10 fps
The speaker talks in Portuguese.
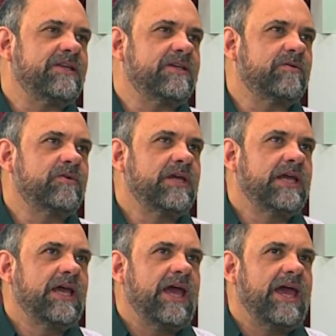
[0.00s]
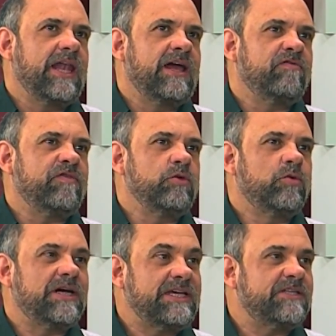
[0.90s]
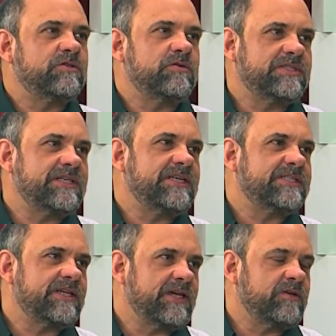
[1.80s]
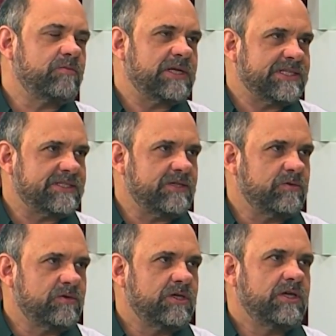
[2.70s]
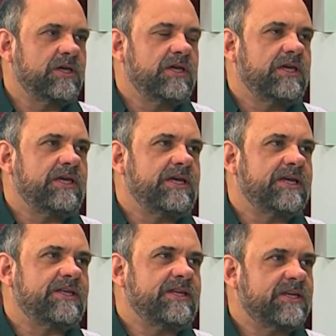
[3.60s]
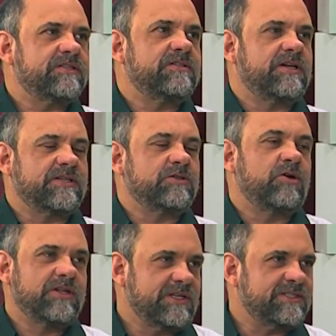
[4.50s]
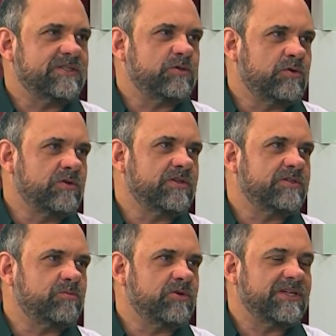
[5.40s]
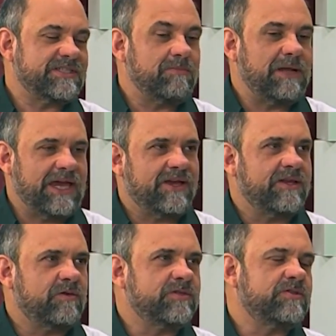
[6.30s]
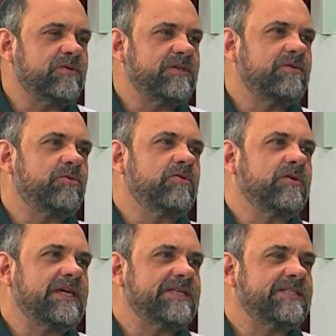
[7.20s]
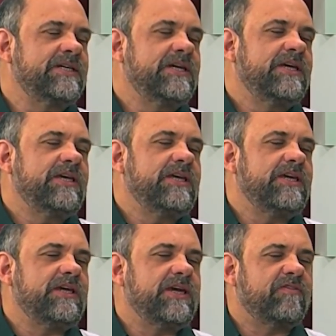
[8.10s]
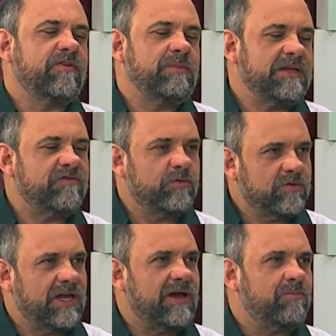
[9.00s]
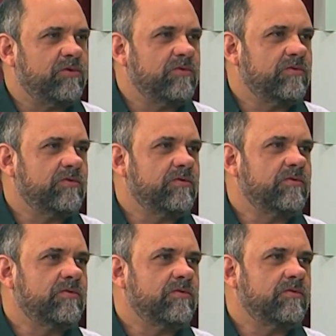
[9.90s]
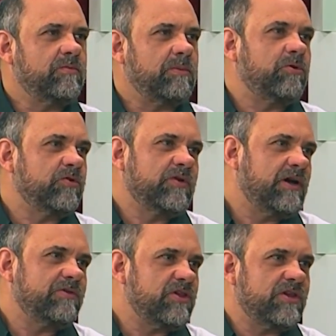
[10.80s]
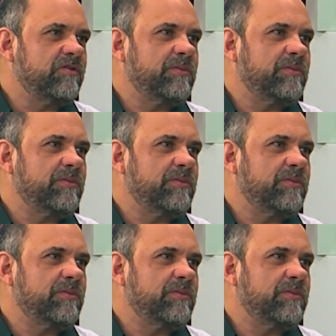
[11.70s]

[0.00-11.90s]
Então ela viu o risco que seria sair do Brasil e atender às ordens das cortes, por, da Assembleia né, Constituinte Portuguesa, e a família voltar para Portugal, deixando o